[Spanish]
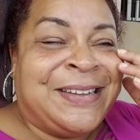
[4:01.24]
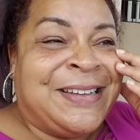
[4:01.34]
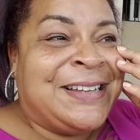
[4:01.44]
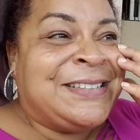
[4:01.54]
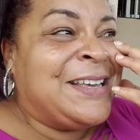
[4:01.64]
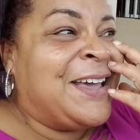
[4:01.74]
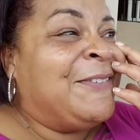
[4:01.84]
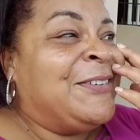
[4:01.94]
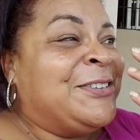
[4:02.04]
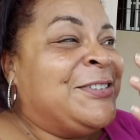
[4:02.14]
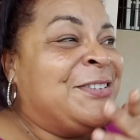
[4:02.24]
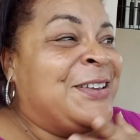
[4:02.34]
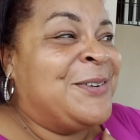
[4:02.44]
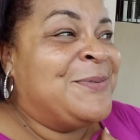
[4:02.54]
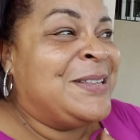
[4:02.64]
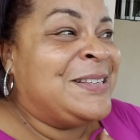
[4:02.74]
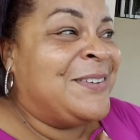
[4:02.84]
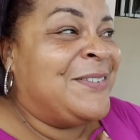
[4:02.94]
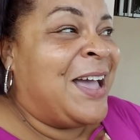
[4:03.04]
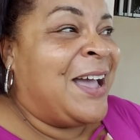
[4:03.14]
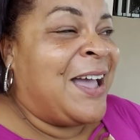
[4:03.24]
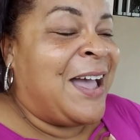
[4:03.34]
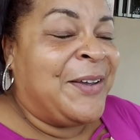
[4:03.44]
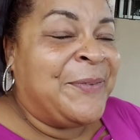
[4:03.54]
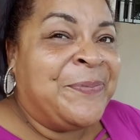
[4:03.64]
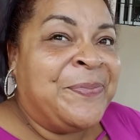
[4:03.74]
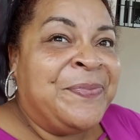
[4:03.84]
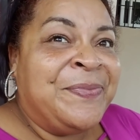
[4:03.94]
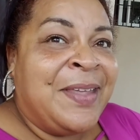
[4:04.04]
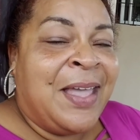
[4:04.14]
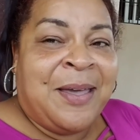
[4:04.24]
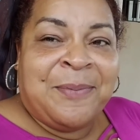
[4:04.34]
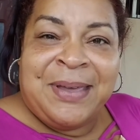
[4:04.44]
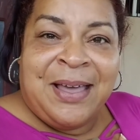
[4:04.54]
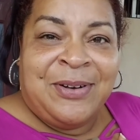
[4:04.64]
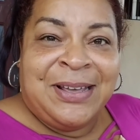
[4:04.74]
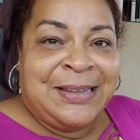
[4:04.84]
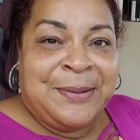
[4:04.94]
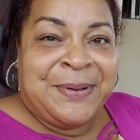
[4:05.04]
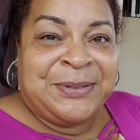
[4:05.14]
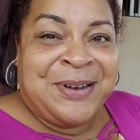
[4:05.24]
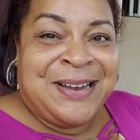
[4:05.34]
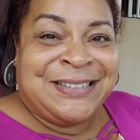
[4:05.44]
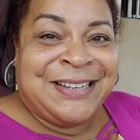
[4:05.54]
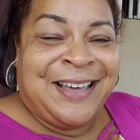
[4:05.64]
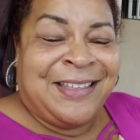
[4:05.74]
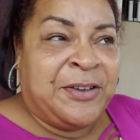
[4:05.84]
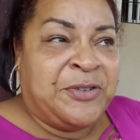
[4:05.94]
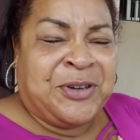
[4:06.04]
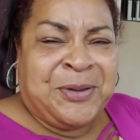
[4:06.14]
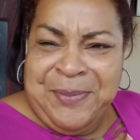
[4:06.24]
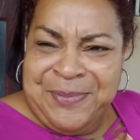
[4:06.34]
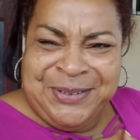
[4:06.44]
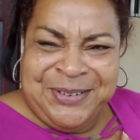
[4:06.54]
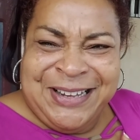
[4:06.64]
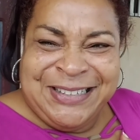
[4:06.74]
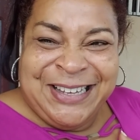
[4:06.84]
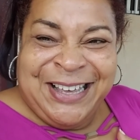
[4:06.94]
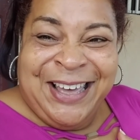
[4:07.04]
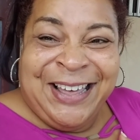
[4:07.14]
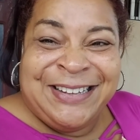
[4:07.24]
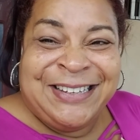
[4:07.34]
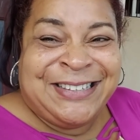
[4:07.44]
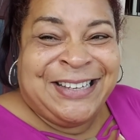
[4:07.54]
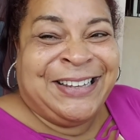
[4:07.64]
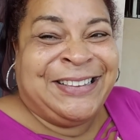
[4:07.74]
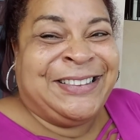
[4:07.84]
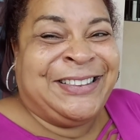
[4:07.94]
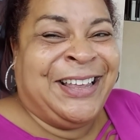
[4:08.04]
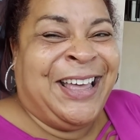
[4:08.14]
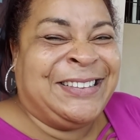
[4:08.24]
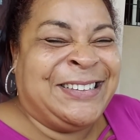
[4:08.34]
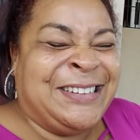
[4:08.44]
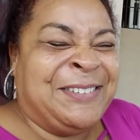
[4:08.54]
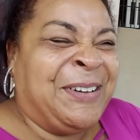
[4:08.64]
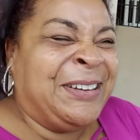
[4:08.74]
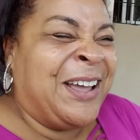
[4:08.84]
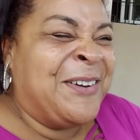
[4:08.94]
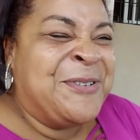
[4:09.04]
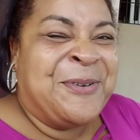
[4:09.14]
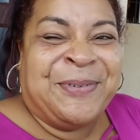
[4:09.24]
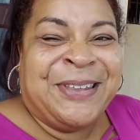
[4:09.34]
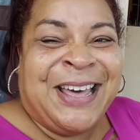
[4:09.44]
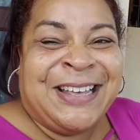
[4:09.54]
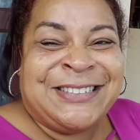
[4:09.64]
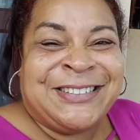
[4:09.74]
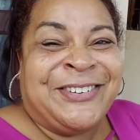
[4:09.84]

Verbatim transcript: de la ceja. Cuando yo llego me dice Bianca, mi cable, ¿qué te pasó en la ceja? Digo, ¿yo qué me pasó en la ceja? Dice, a ti te faltan unos pedazos.